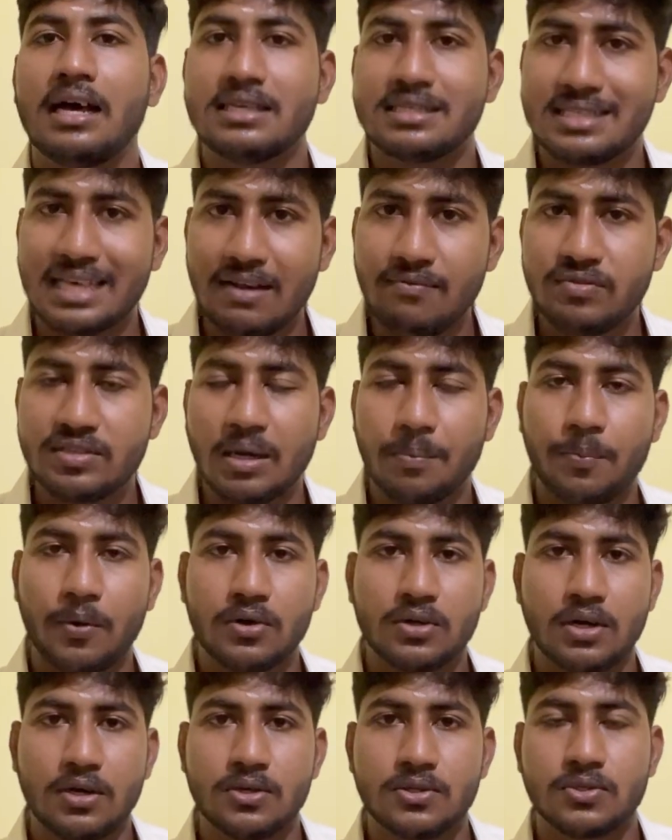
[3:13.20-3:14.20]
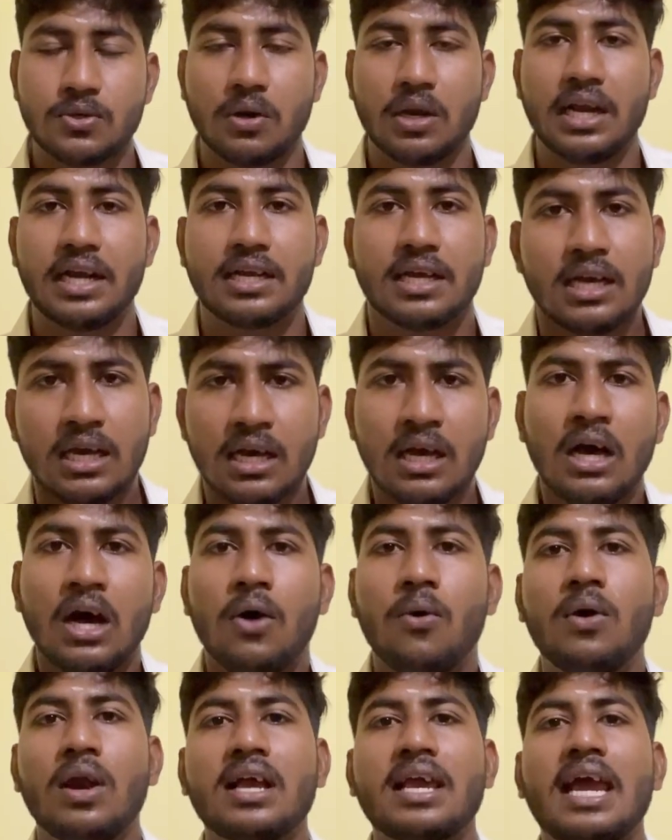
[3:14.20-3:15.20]
செல்ஃப் சப்போர்ட்னு சொல்லிட்டு
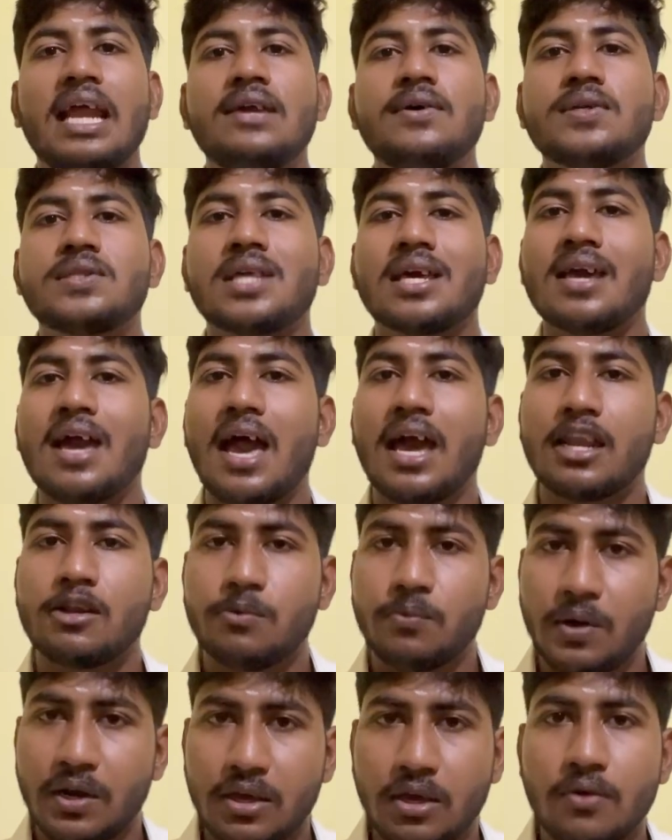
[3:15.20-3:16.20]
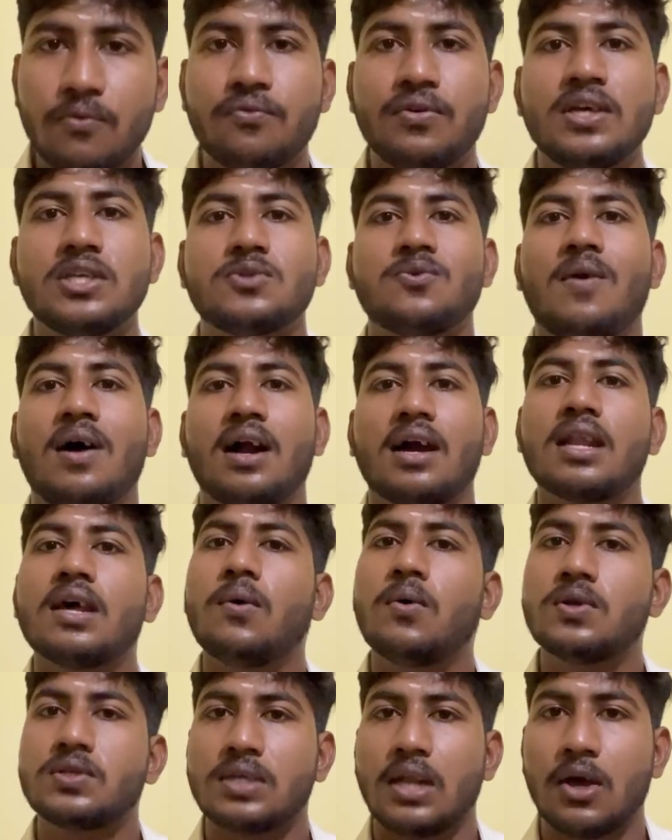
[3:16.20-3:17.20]
உங்களுக்கு எழுபத்தையாயிரம் வரைக்கும் ஃபீஸ் வாங்குற
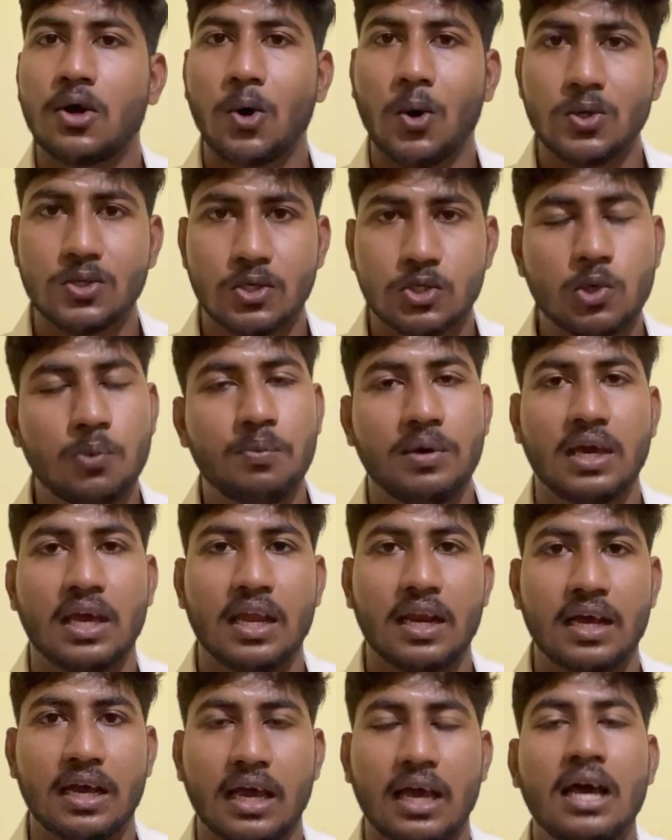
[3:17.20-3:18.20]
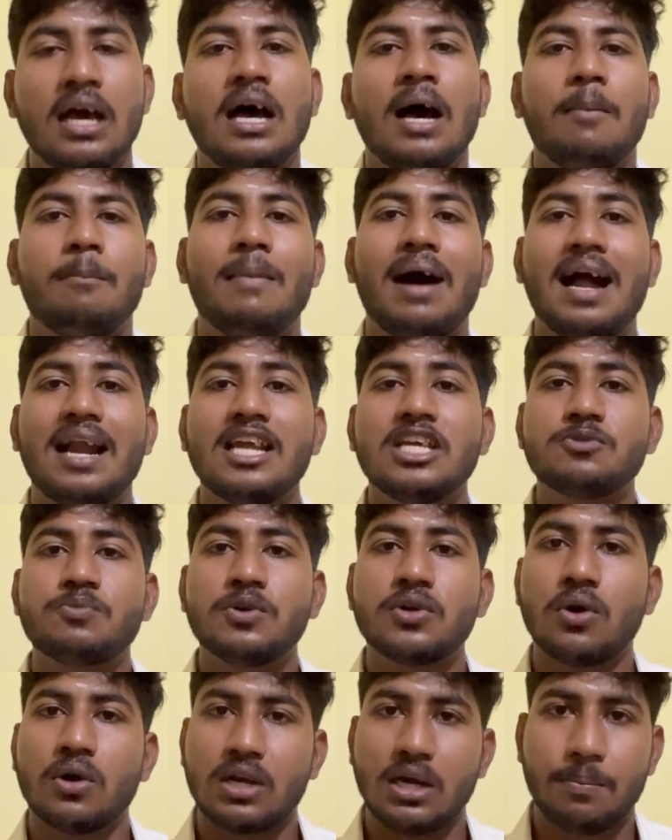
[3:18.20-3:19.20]
ஒரு சில கோர்சஸும் இங்க இருக்கு
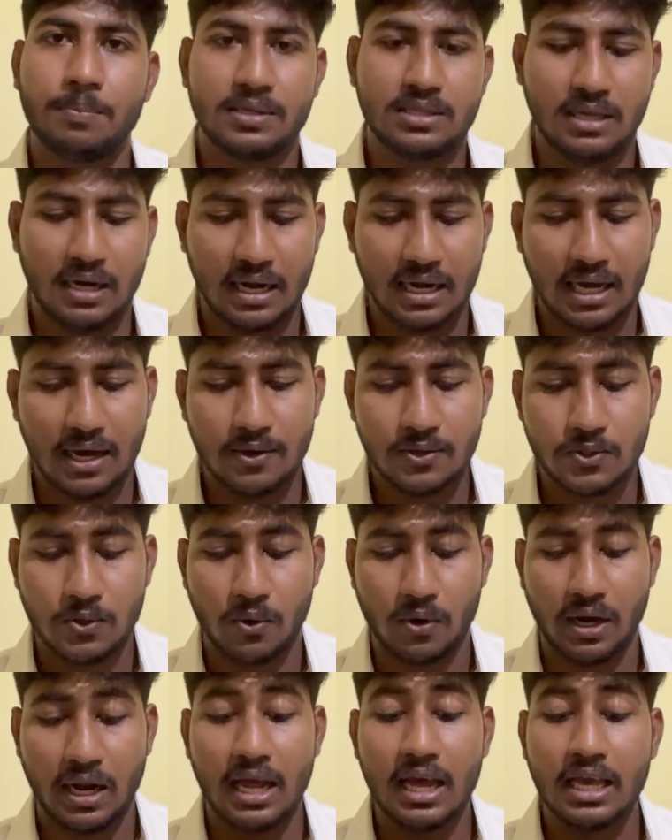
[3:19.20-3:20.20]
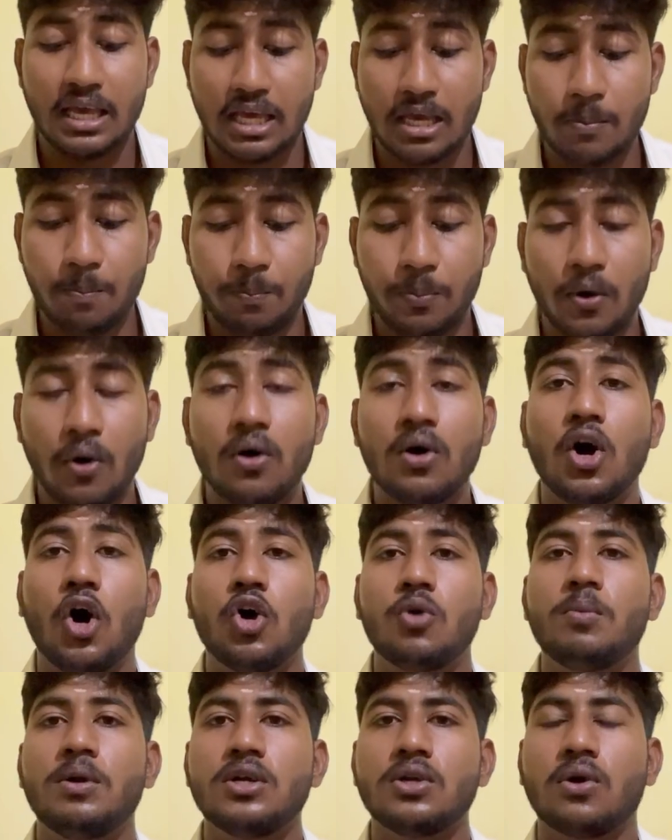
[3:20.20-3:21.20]
மேனேஜ்மெண்ட் கோட்டா பத்தி ரெண்டாவது சொல்றேன் இப்போ
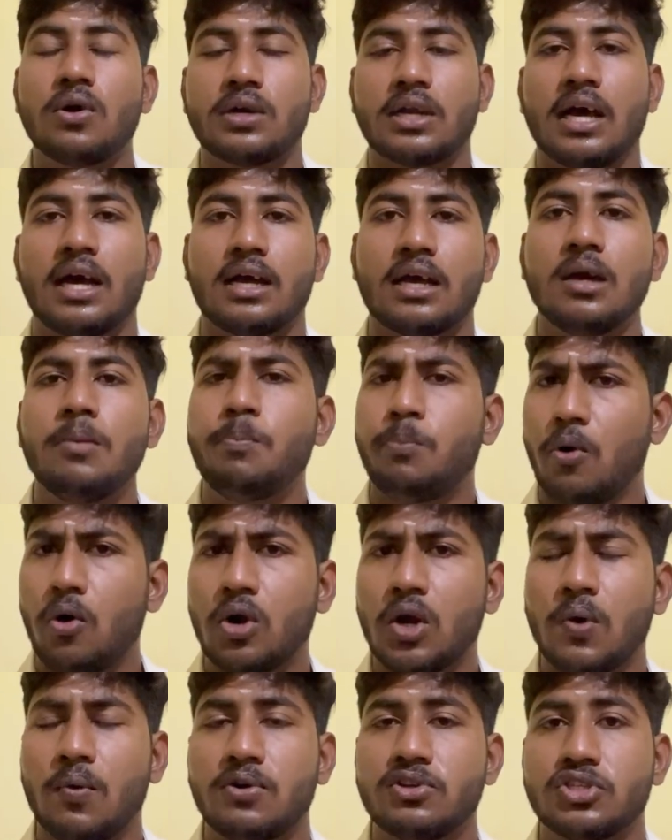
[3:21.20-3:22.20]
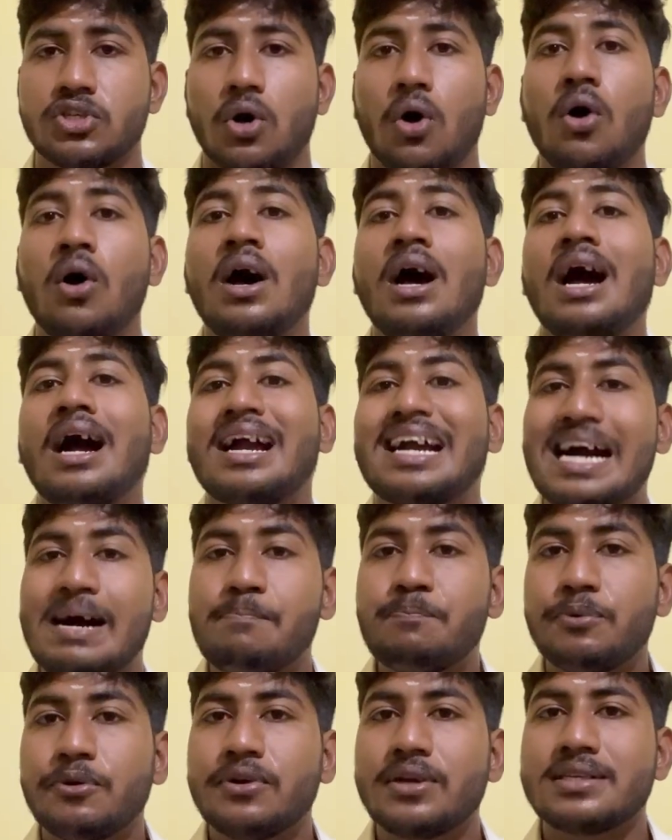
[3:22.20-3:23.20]
கவர்மெண்ட் கோட்டாக்கு போன வருஷம்
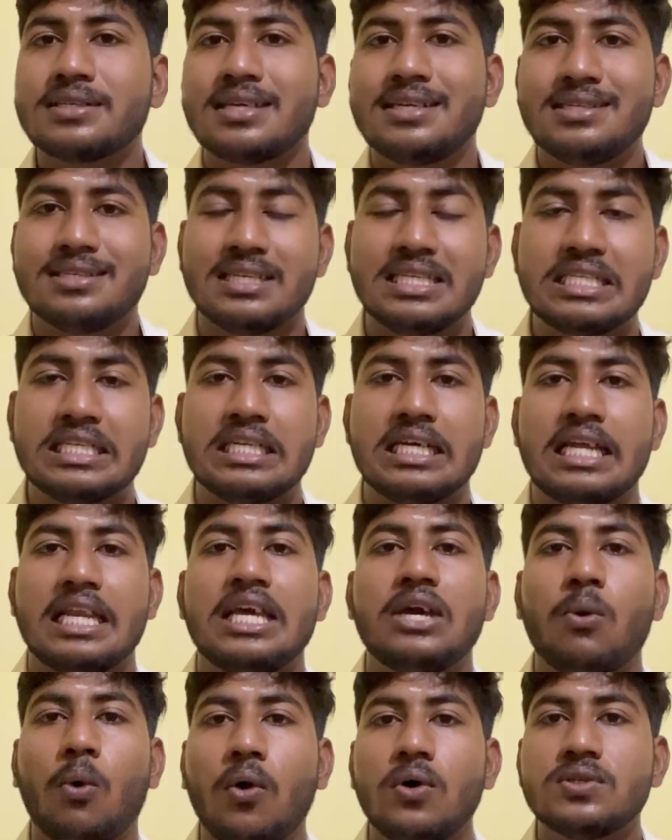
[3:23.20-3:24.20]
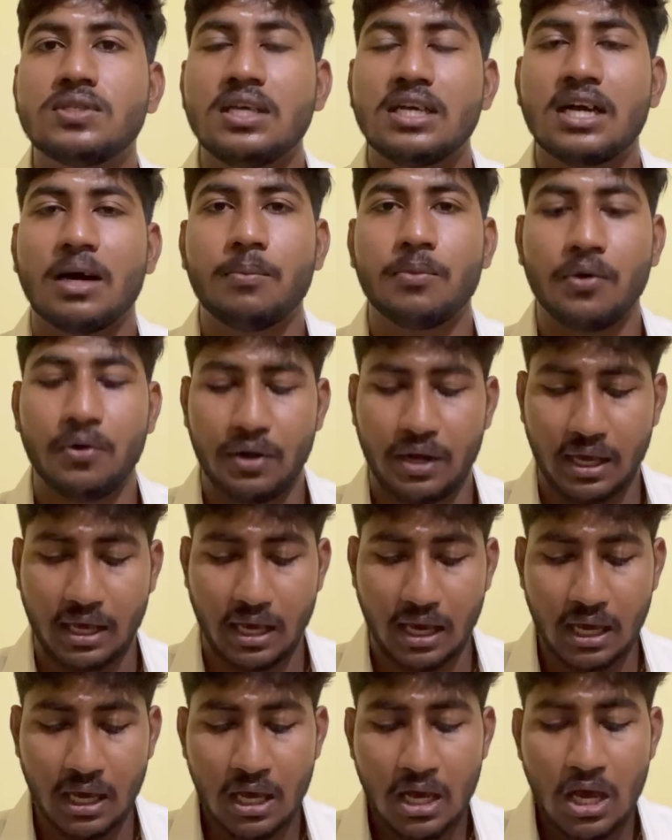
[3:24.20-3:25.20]
கம்ப்யூட்டர் சயின்ஸ் இன்ஜினியரிங் ஓசி
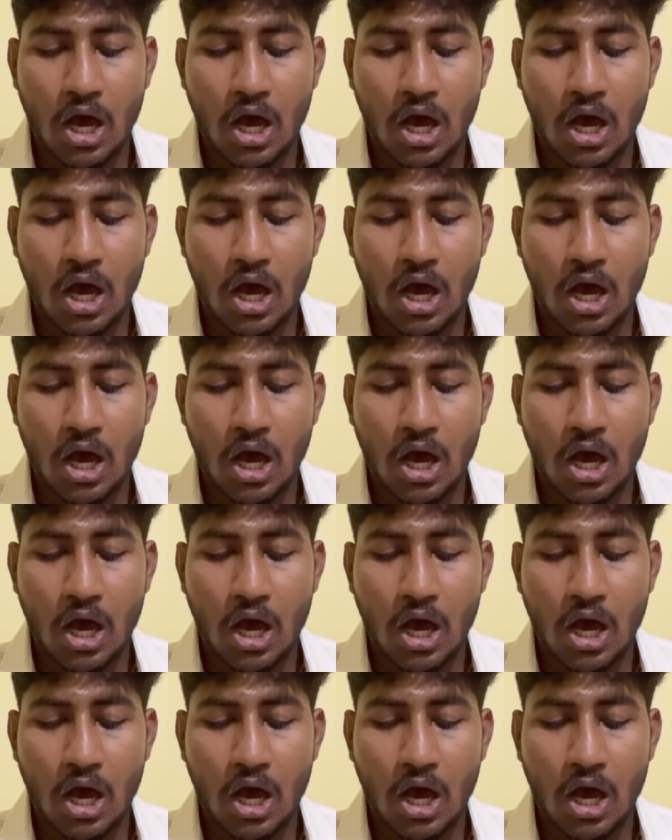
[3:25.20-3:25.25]
கம்யூனிட்டிக்கு